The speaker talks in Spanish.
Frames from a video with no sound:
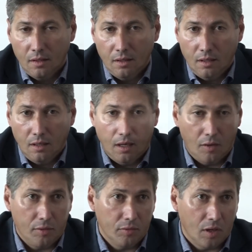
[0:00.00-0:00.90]
Eh, la
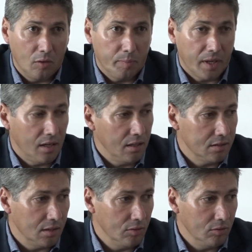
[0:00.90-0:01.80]
opción de compra
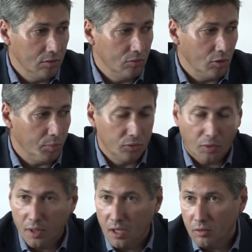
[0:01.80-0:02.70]
es en
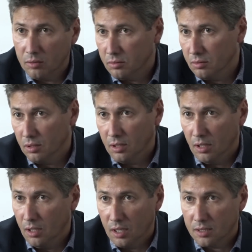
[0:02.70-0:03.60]
1.5
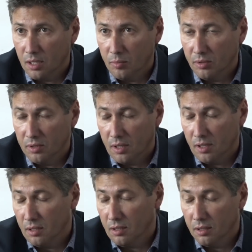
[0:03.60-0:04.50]
y hasta ahí puedo
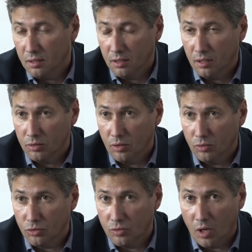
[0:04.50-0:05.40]
decir. El eh,
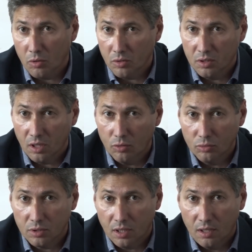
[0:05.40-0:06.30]
lo otro es un acuerdo entre
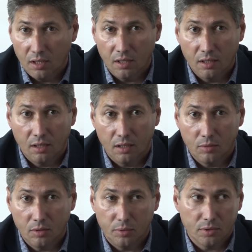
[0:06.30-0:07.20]
clubs que,
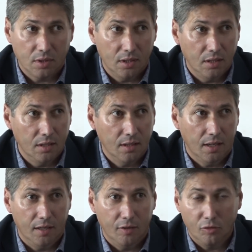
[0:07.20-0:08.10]
bueno, pues
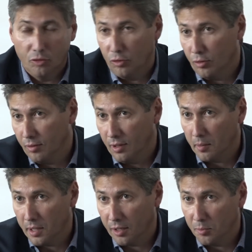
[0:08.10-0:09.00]
que, no, la
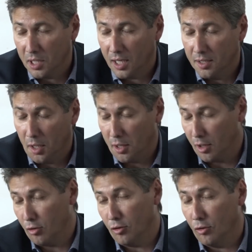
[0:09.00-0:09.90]
verdad que no me dejan
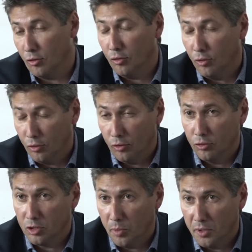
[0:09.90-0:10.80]
decirlo o,
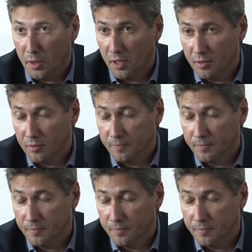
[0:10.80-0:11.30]
no se puede decir.